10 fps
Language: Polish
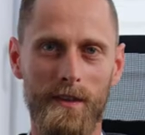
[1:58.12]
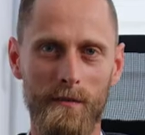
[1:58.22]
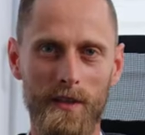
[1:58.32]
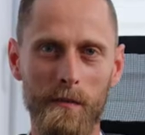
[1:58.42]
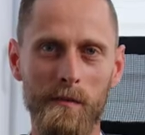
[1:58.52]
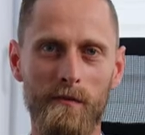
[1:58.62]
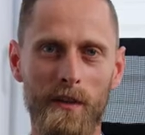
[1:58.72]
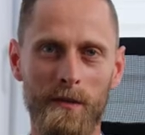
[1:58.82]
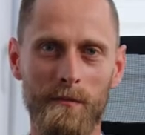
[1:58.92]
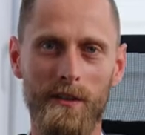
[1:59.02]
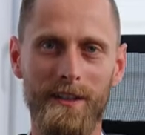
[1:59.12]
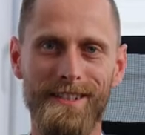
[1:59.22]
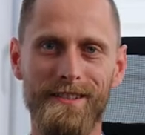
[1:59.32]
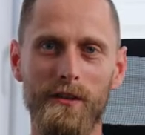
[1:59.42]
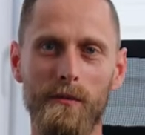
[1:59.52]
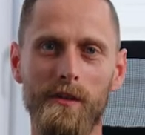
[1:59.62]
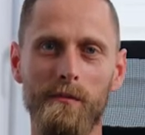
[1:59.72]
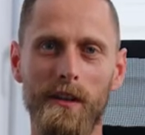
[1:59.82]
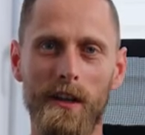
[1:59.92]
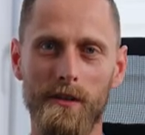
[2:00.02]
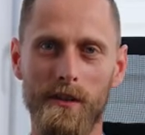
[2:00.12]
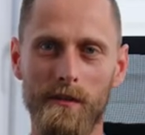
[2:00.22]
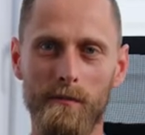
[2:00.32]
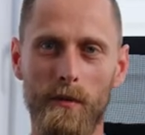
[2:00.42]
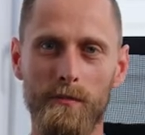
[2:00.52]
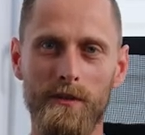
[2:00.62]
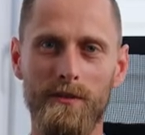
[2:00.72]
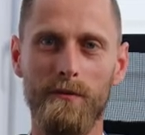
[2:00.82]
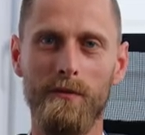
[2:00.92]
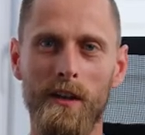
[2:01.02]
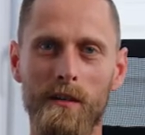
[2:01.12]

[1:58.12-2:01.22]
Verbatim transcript: Tym samym uważam, że każdy dobry menadżer poprzez studia